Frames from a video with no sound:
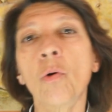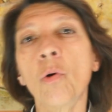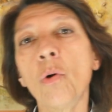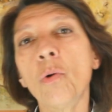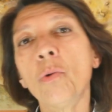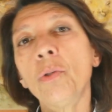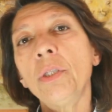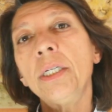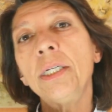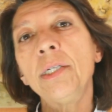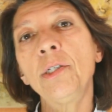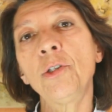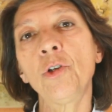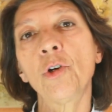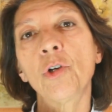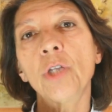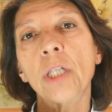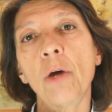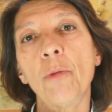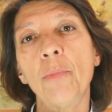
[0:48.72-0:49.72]

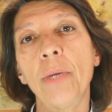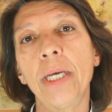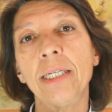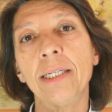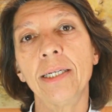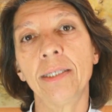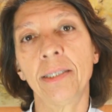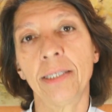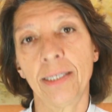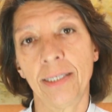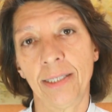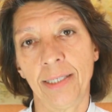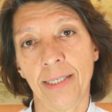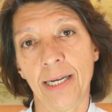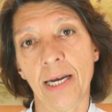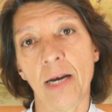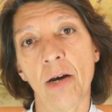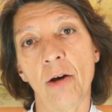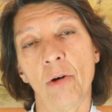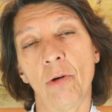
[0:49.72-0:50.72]
condicionalmente
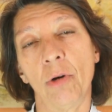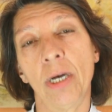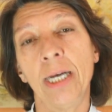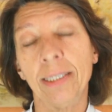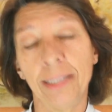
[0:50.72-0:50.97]
essencial,